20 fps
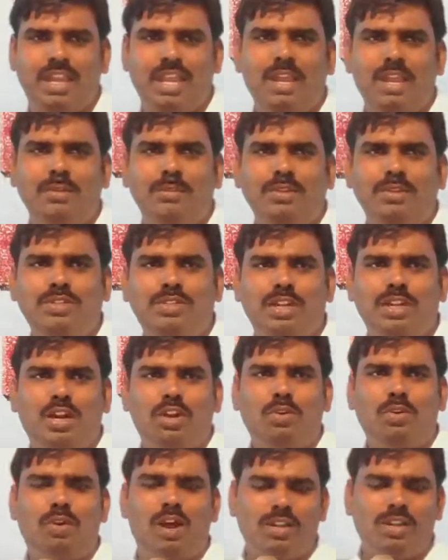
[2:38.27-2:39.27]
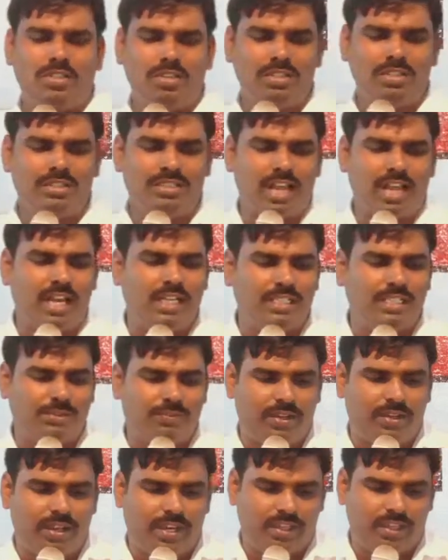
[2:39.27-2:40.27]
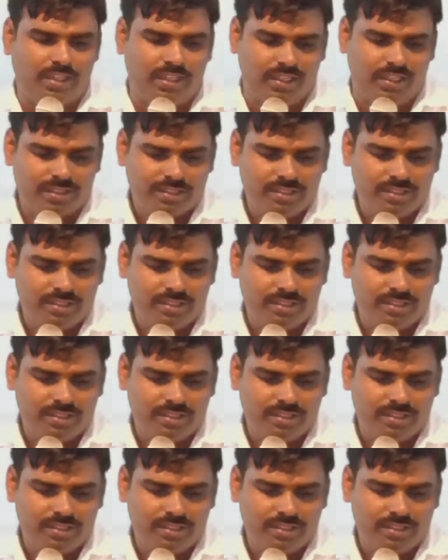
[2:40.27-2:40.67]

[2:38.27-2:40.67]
ఏమి ఇచ్చాడో వాటితో సాటిస్ఫై అయింది